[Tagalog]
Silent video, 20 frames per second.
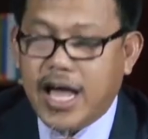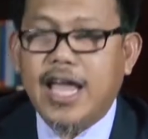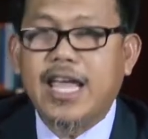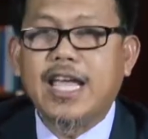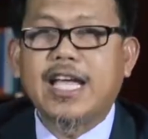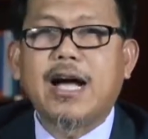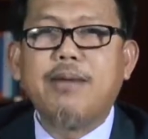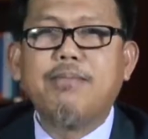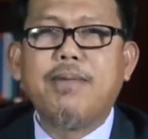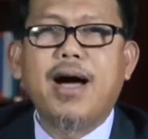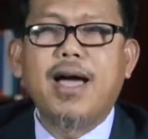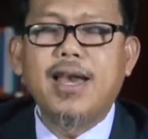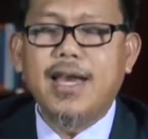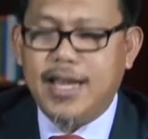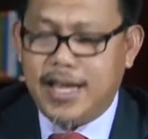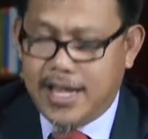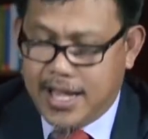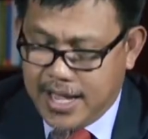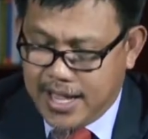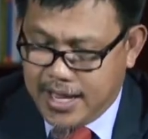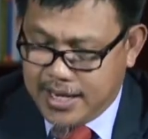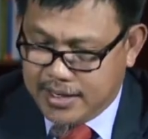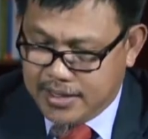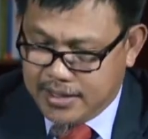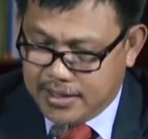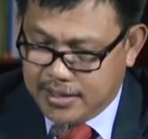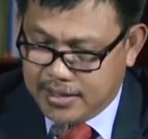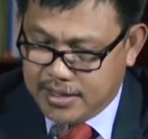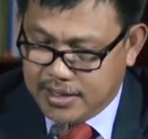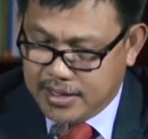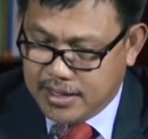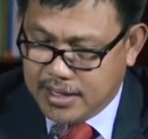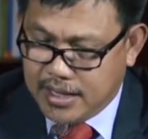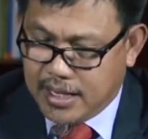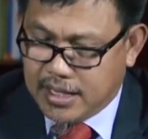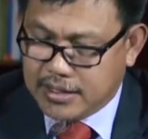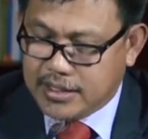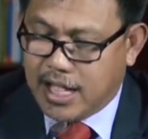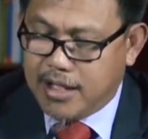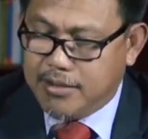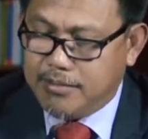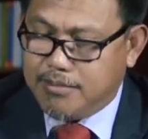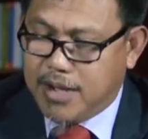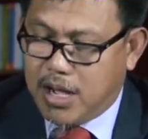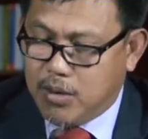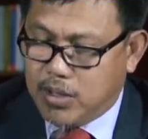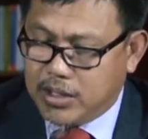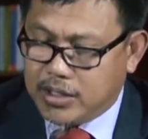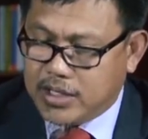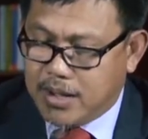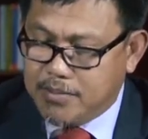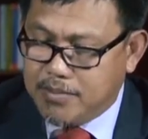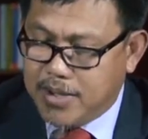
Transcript: ay kamalian at ang bawat